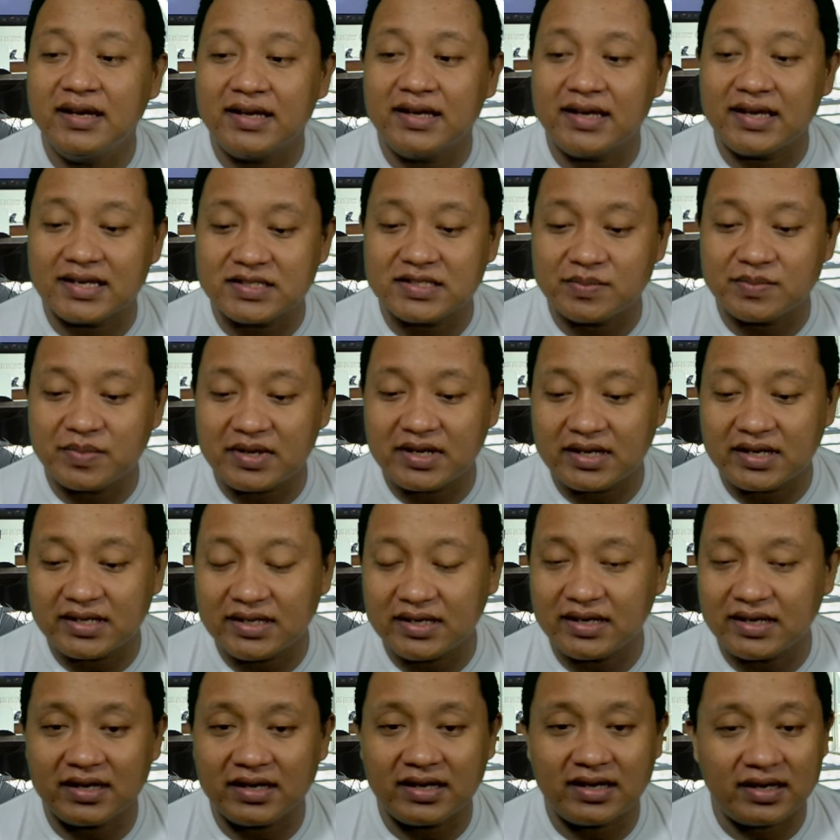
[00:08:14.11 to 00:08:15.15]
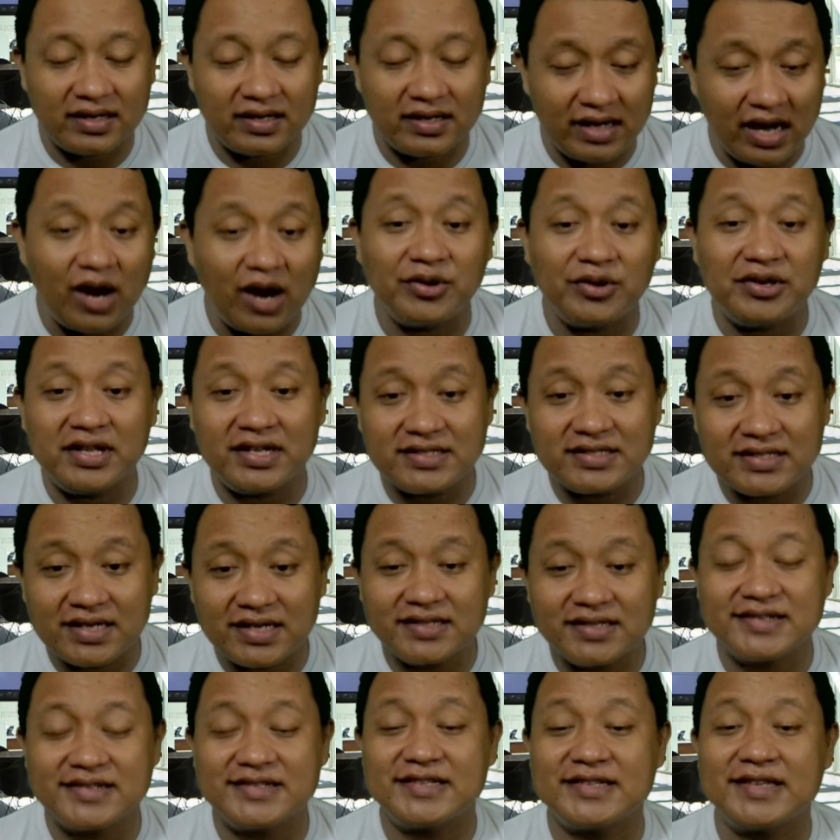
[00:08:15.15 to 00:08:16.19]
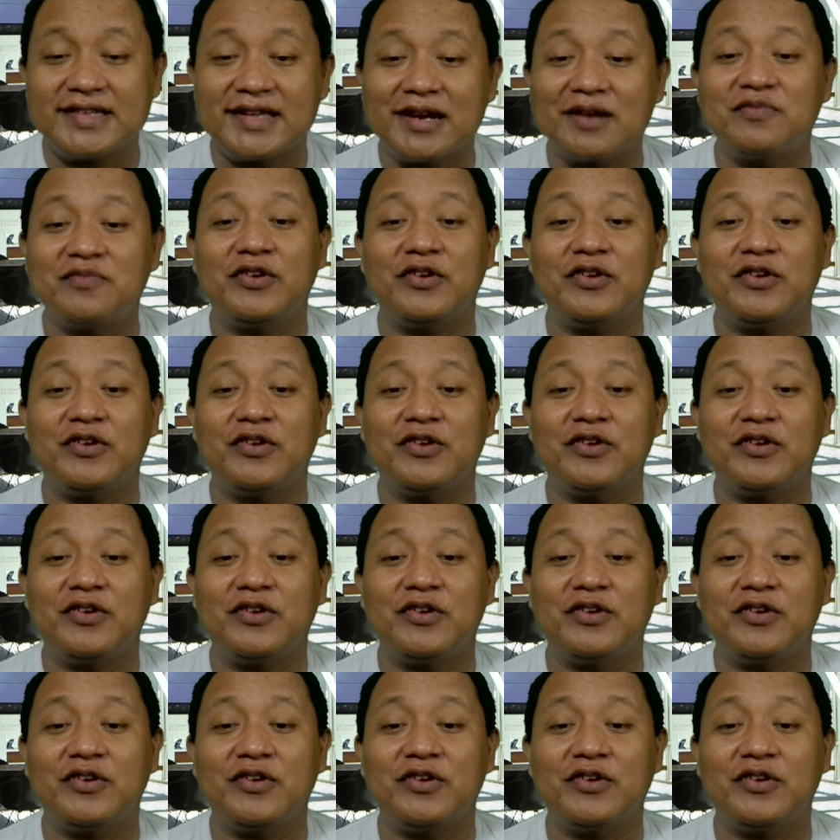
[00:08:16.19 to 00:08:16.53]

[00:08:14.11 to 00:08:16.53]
ya sebenarnya audit saja secara